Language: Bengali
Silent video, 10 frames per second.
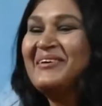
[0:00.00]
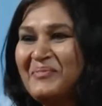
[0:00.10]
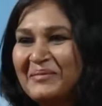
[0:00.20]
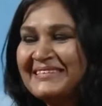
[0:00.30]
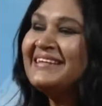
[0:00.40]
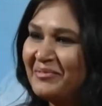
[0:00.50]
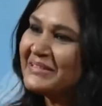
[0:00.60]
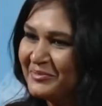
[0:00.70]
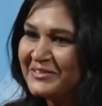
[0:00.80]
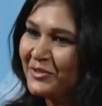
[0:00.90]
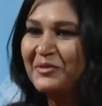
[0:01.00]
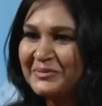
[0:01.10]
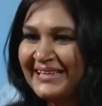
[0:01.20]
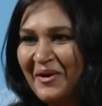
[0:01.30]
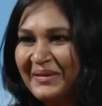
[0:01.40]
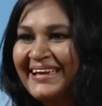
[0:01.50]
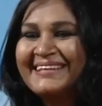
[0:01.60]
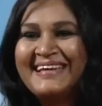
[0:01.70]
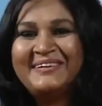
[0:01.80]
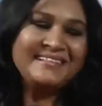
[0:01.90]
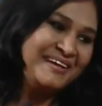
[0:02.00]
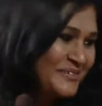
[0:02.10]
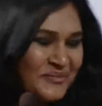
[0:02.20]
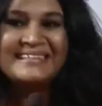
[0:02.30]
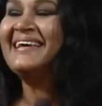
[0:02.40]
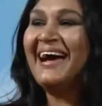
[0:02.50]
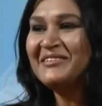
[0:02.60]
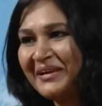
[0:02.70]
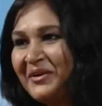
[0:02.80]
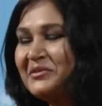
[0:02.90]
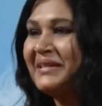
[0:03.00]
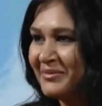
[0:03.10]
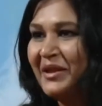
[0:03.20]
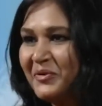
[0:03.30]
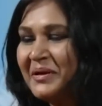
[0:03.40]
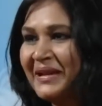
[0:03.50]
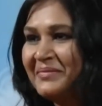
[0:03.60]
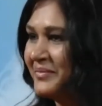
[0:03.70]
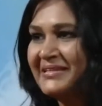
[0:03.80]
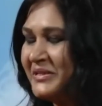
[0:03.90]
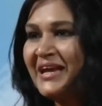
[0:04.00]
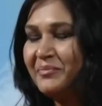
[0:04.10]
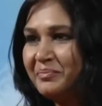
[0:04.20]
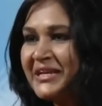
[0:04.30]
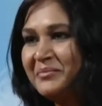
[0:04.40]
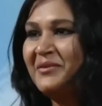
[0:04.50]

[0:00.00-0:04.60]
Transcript: আর এর মধ্যে নিকৃষ্টতার দিক থেকে ইতিহাদ হুলুলের চেয়েও মারাত্মক